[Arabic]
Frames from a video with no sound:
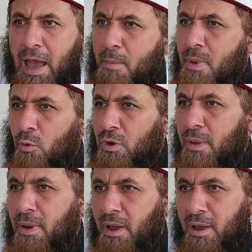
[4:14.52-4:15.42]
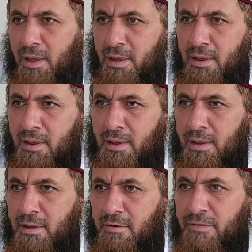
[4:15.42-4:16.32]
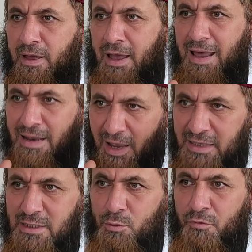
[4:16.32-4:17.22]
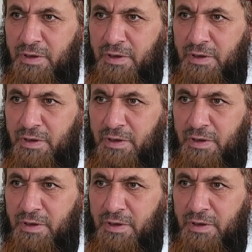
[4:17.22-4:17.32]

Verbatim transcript: أما العلماء فالأصل